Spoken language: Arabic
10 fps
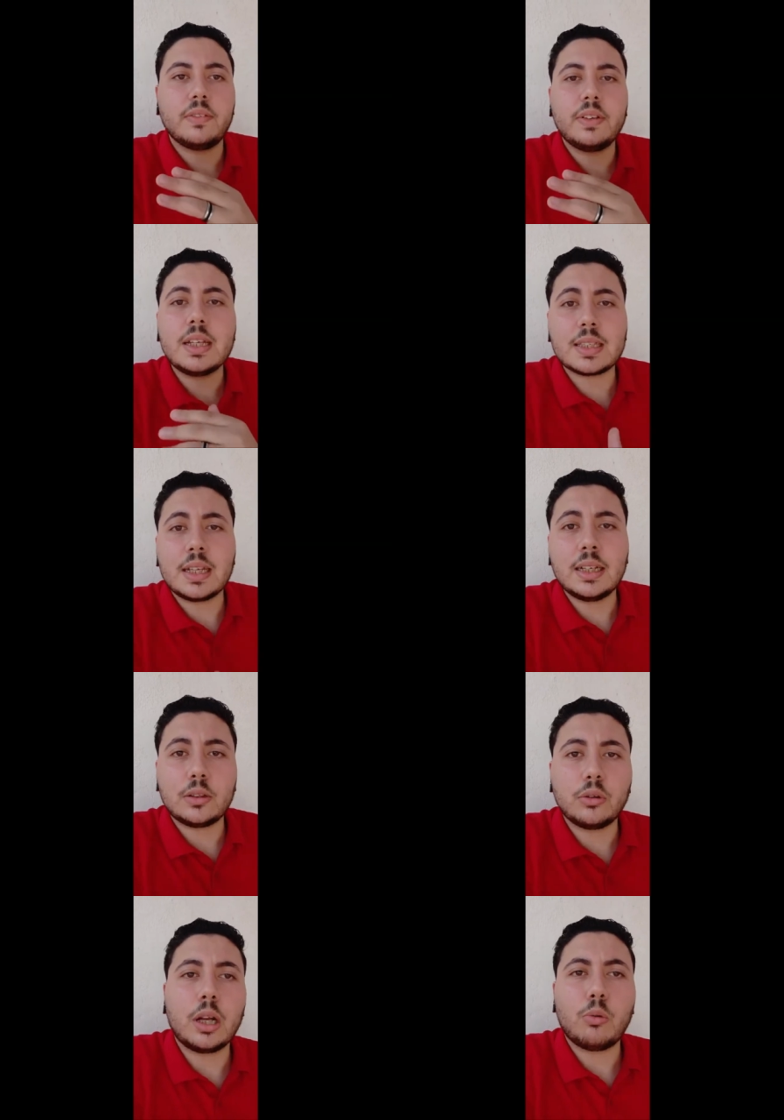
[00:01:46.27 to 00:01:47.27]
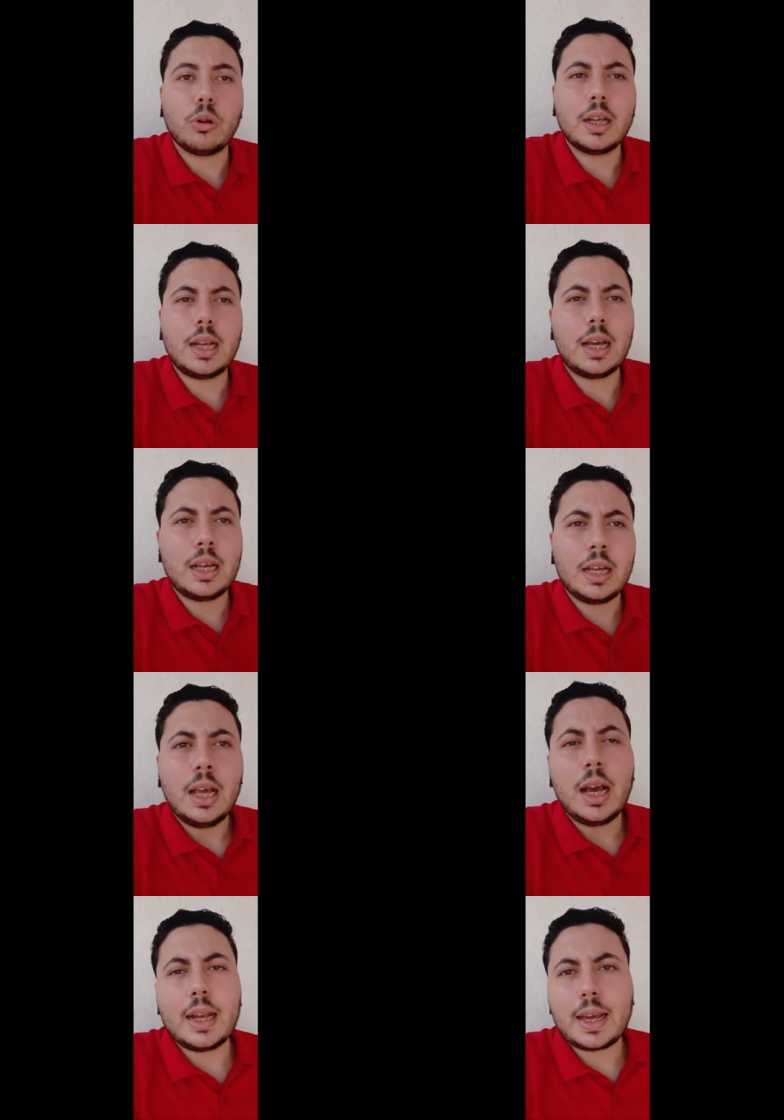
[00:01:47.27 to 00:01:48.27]
200% في ناس تانية تقول لك والله لا
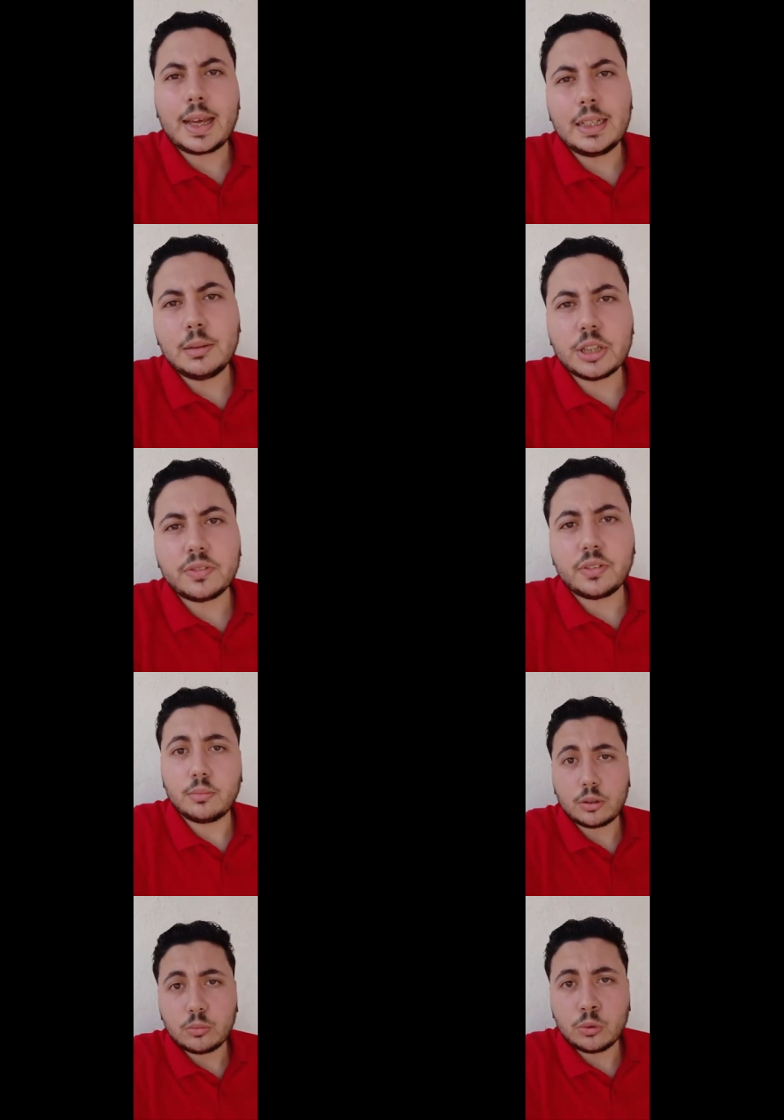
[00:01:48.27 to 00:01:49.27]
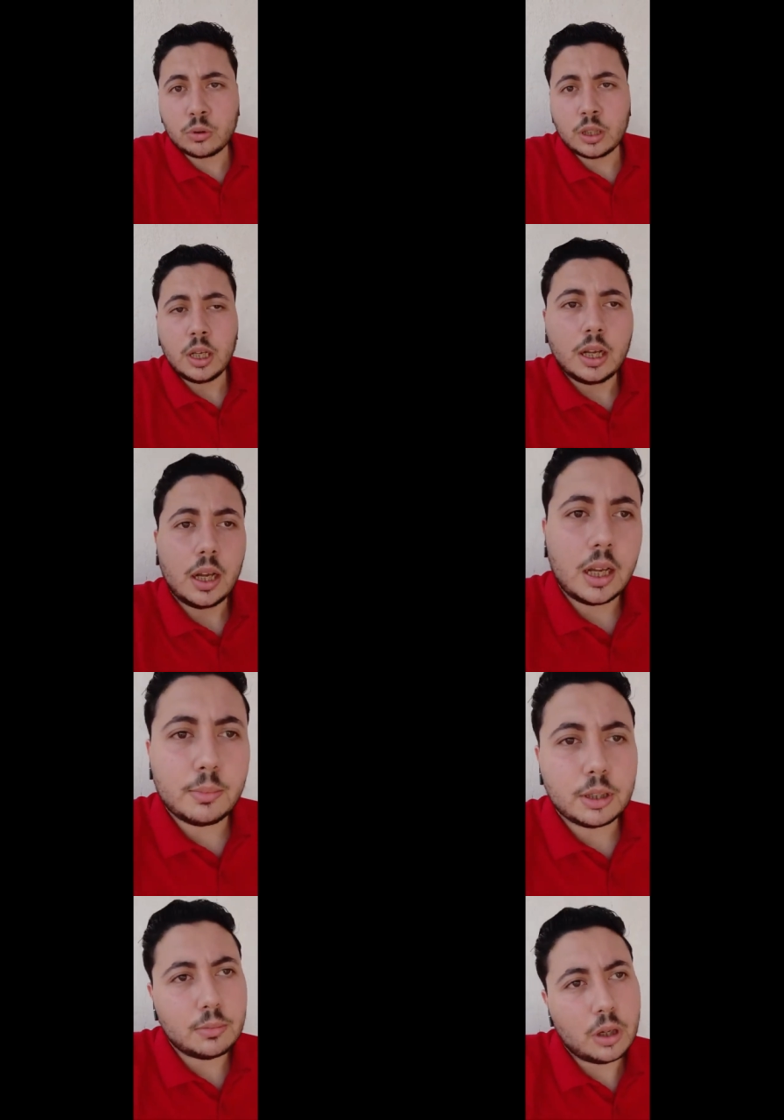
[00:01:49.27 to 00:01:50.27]
انا خليني ماشي في المضمون
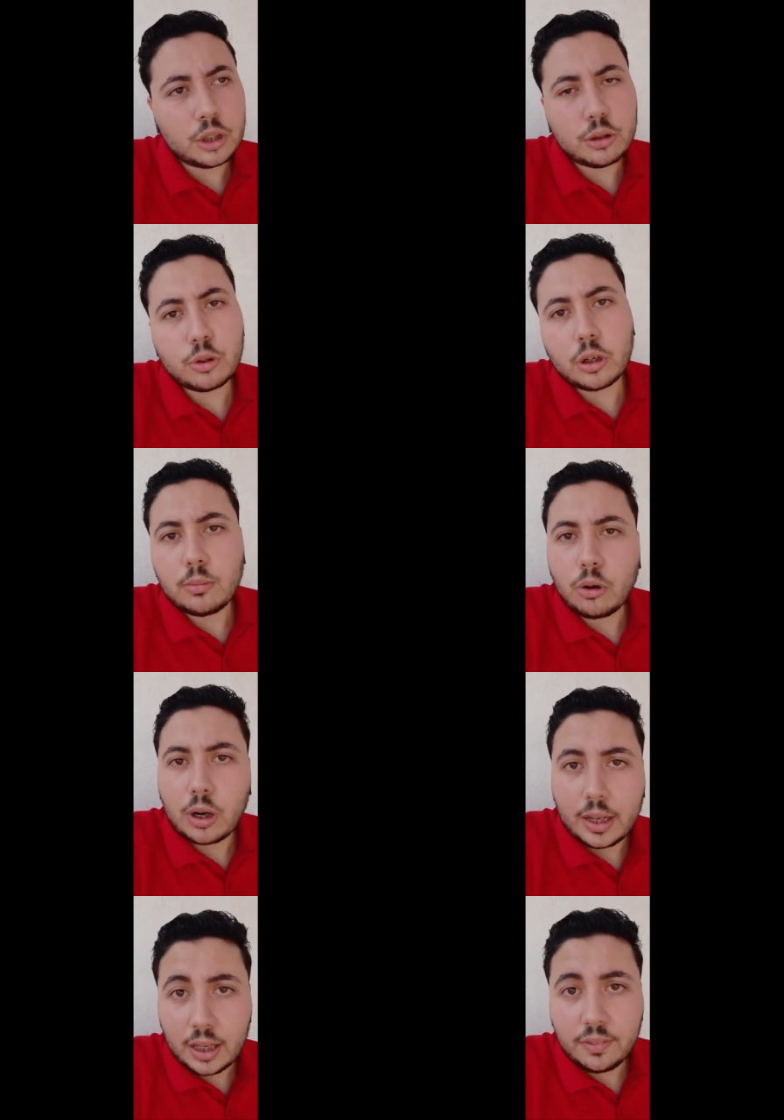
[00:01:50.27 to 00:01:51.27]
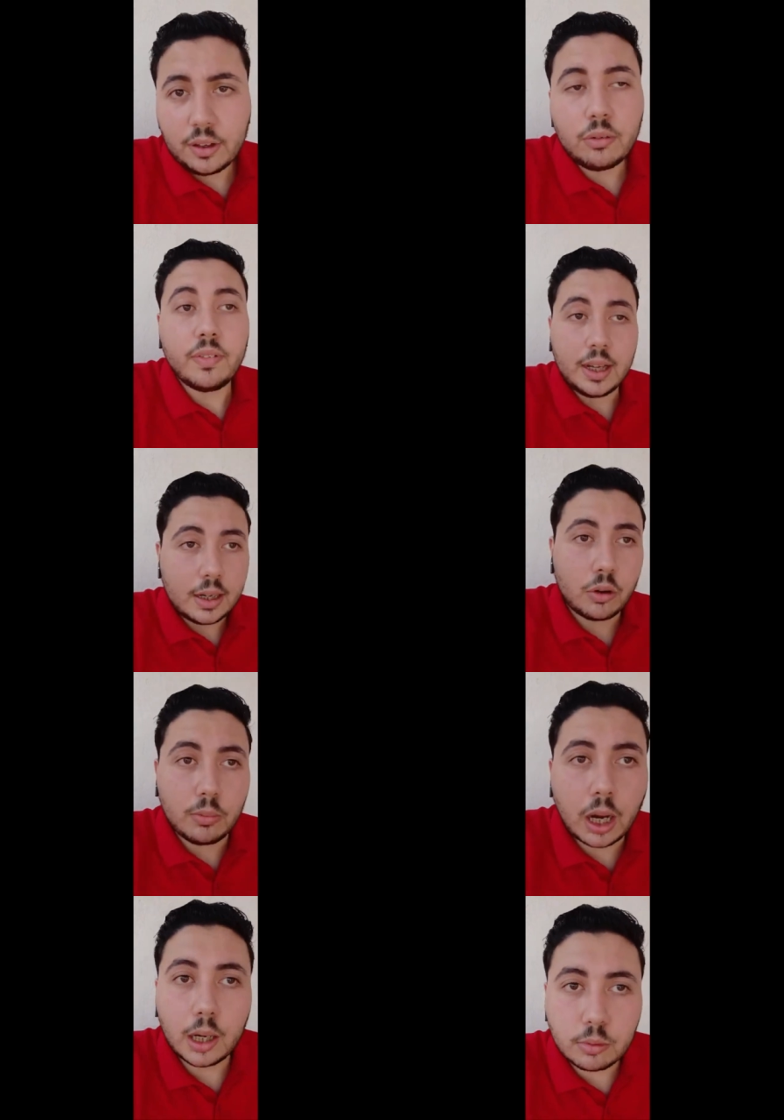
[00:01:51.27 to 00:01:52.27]
انا ما اضمنش ممكن الموقع يقفل وفعلا
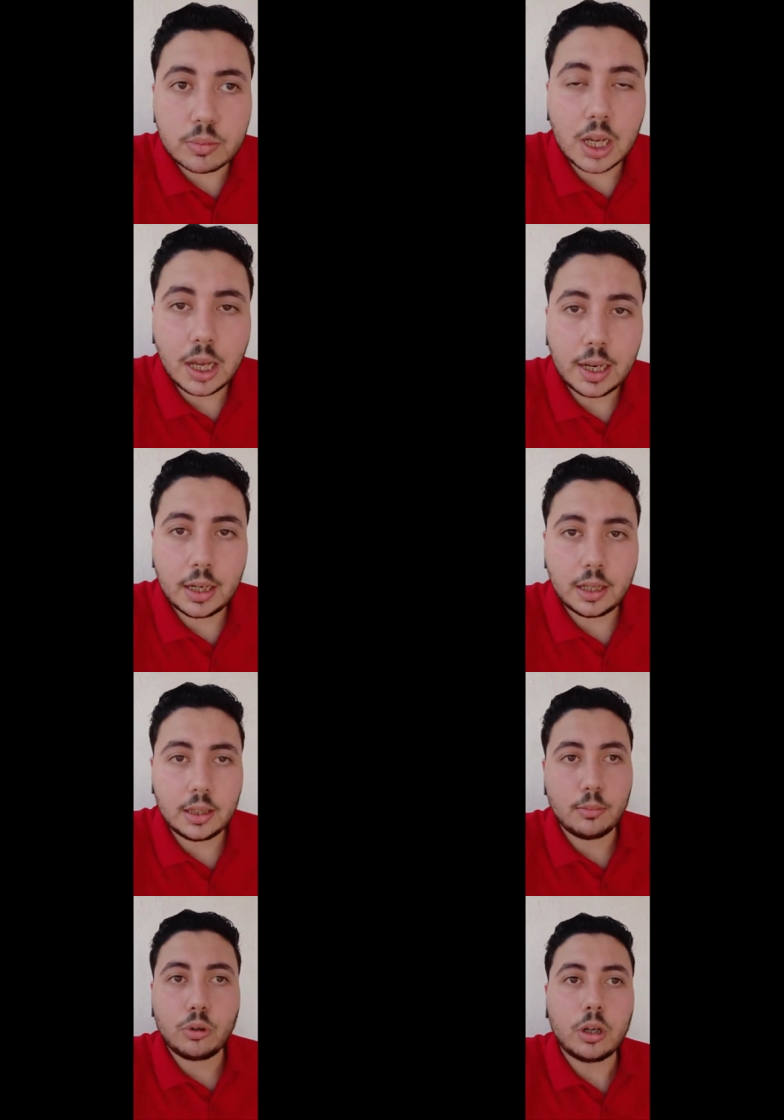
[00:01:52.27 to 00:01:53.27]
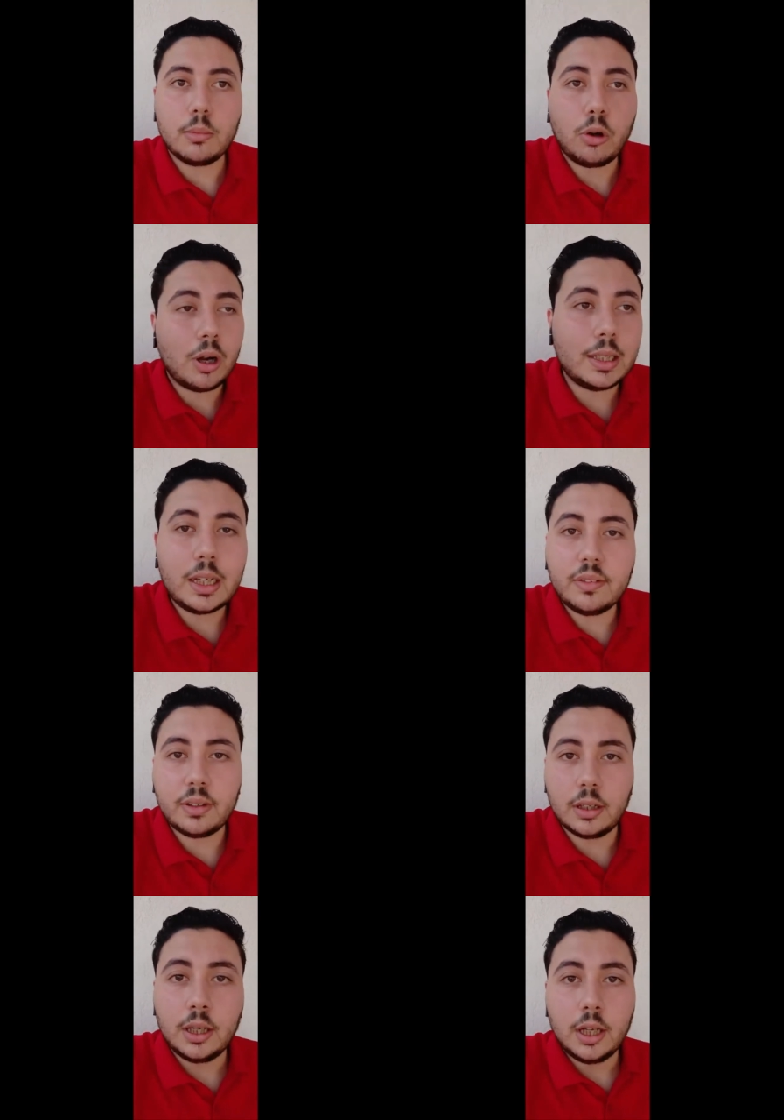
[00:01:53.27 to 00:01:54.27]
هم كلامهم صح لان انت ممكن الموقع ده يقفل